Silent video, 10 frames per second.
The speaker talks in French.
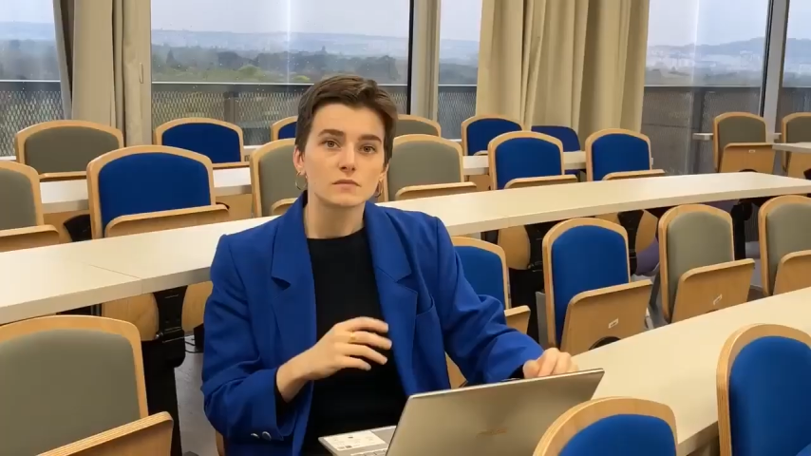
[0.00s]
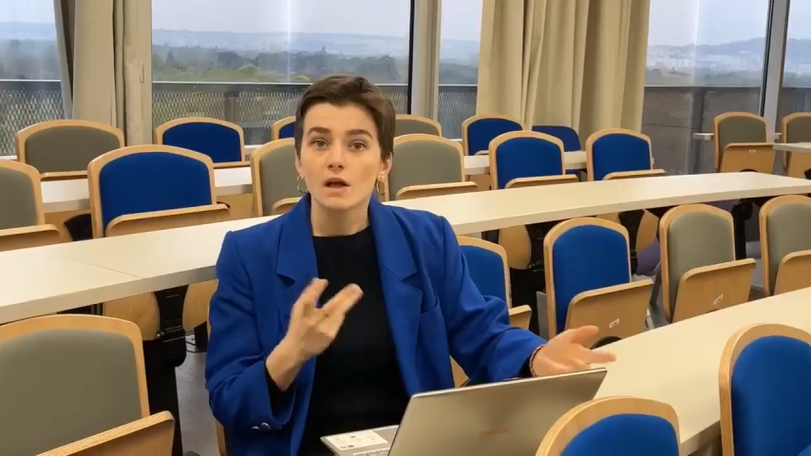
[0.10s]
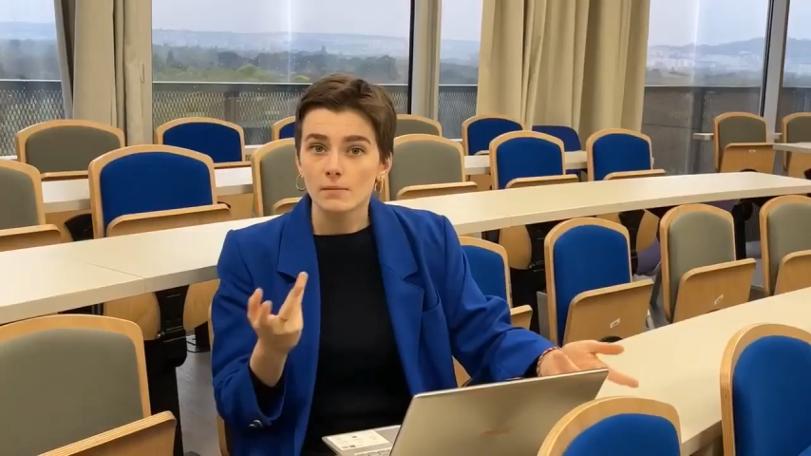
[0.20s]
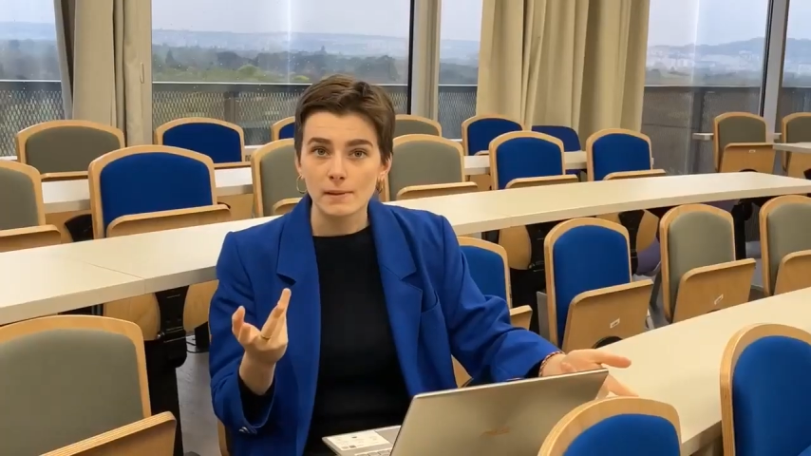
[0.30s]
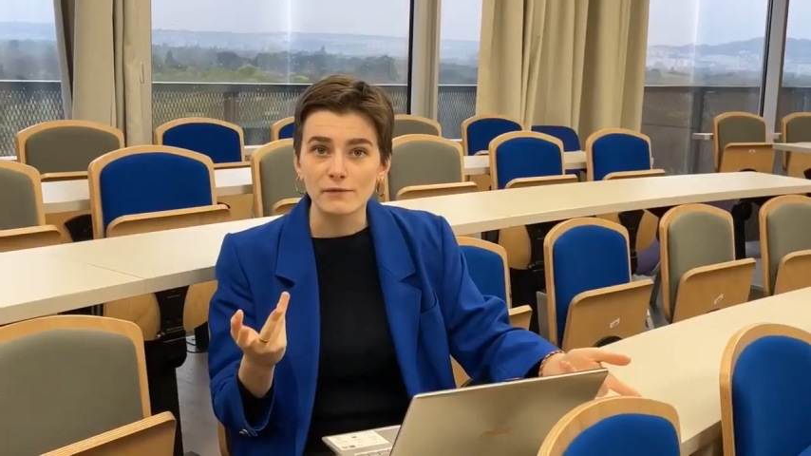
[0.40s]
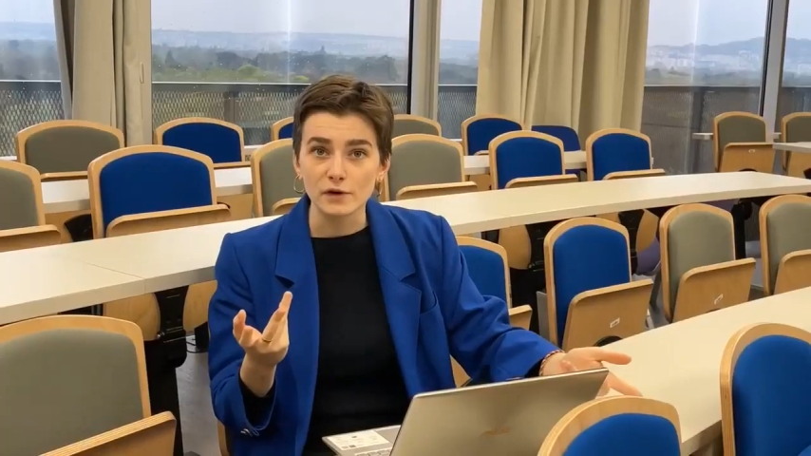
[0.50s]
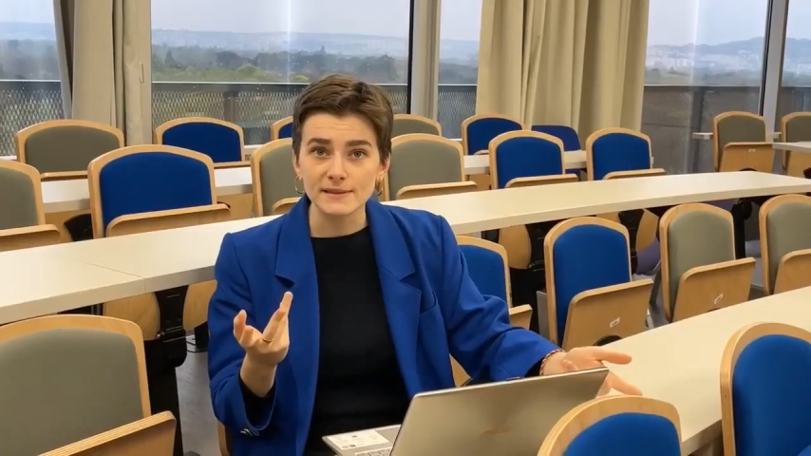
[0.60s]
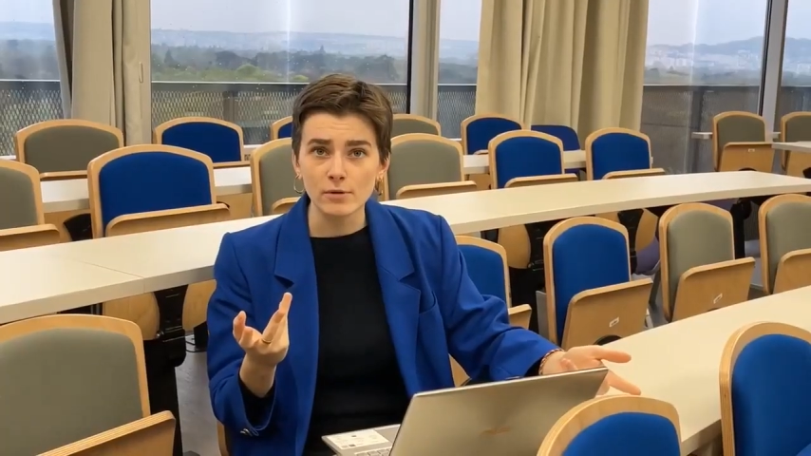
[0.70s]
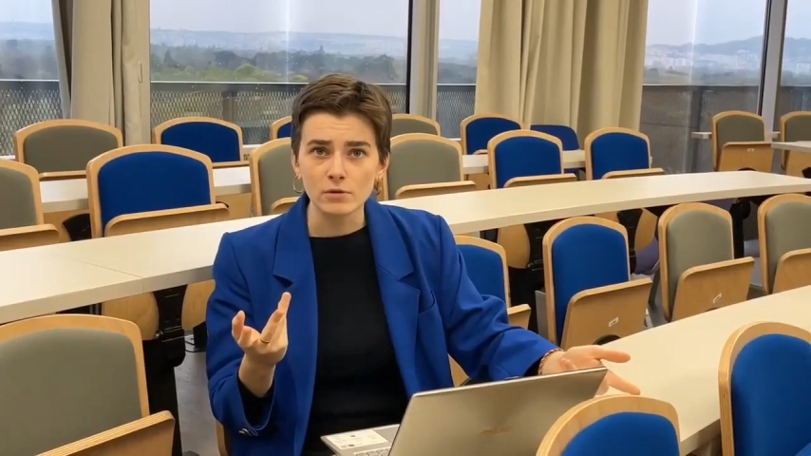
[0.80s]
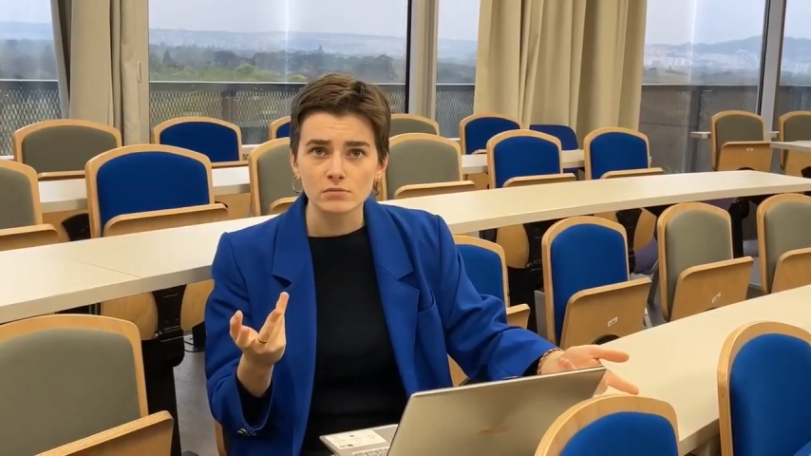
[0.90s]
Pas
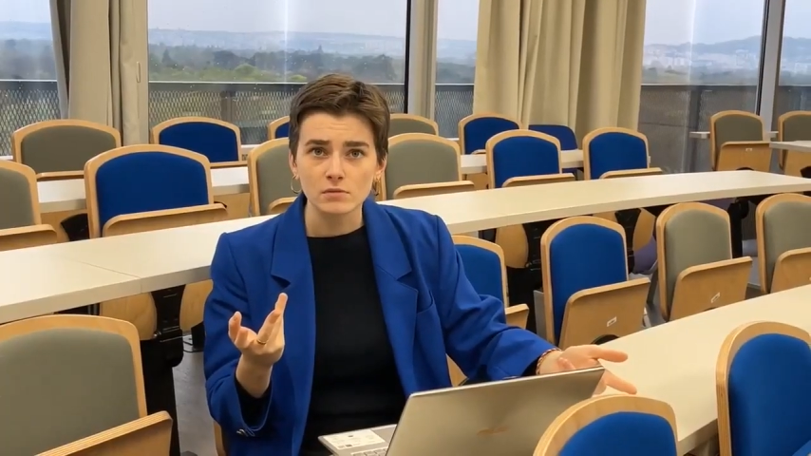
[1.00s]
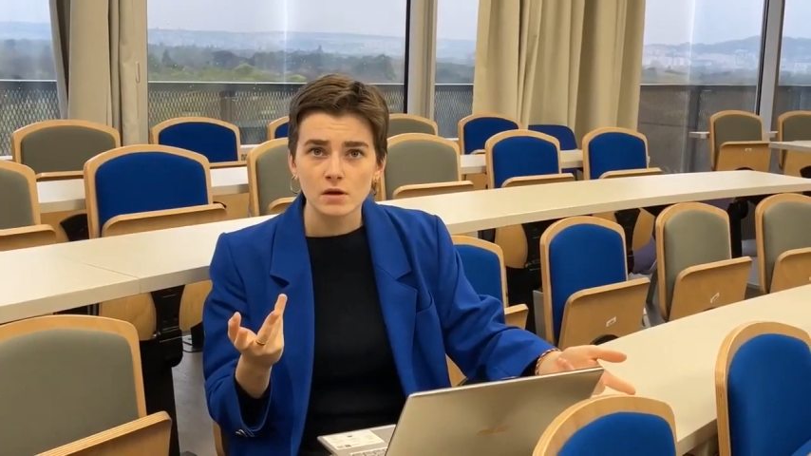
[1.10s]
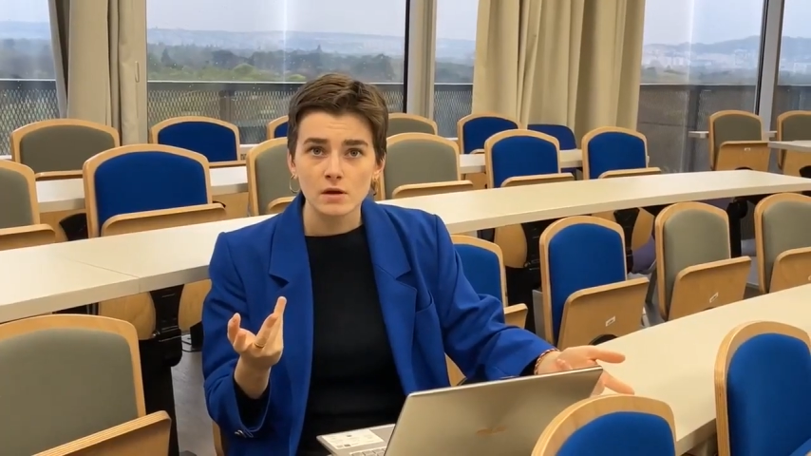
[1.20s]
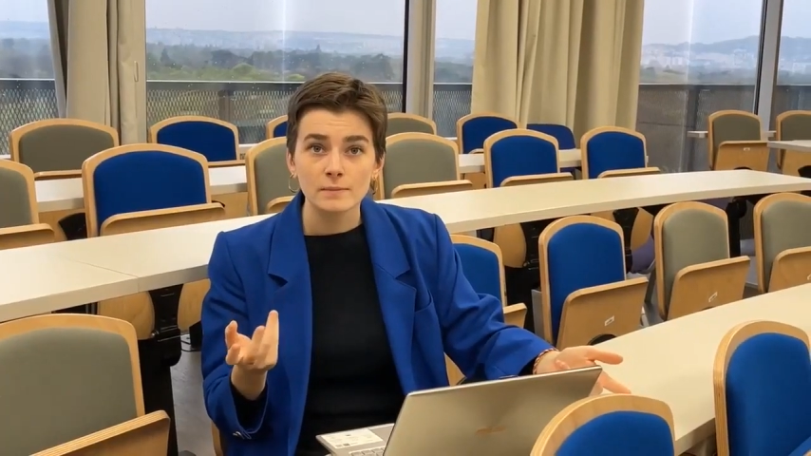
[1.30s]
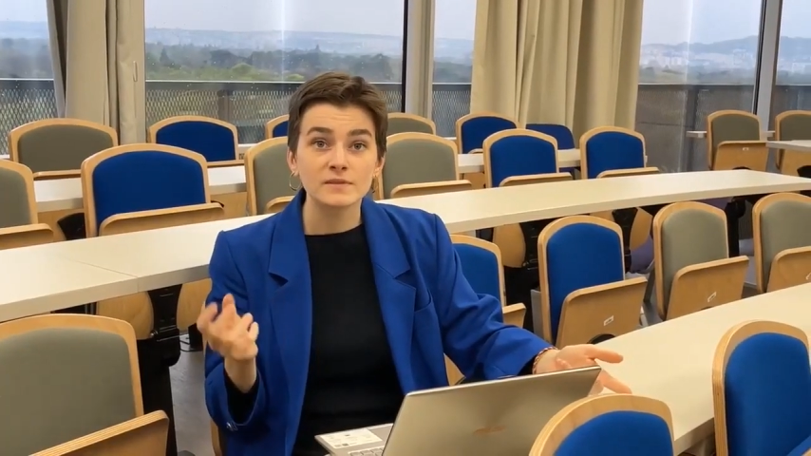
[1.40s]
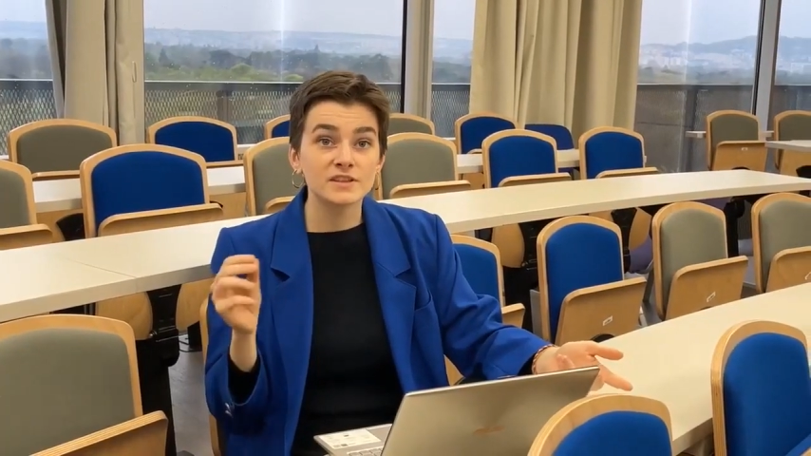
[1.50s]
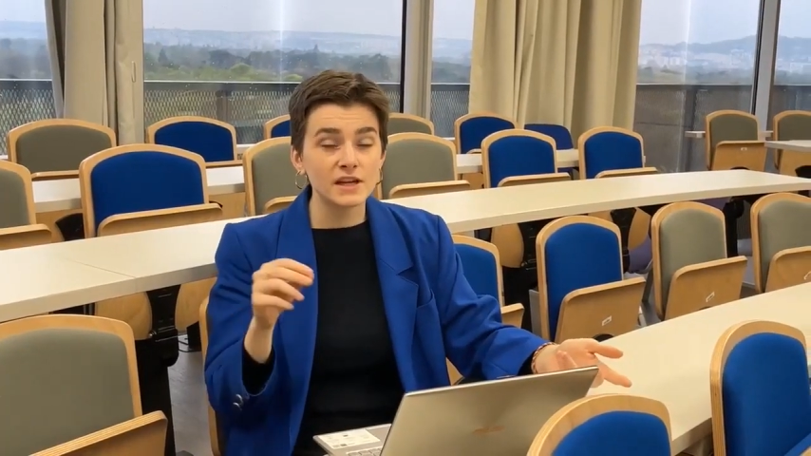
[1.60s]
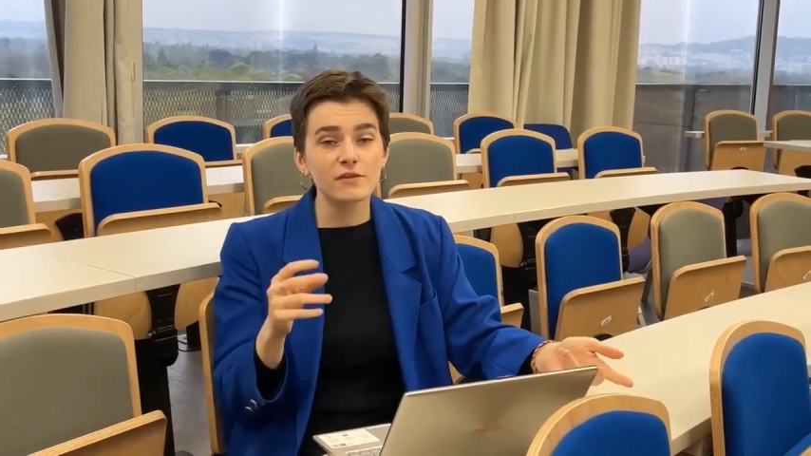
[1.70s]
forcément. Déjà,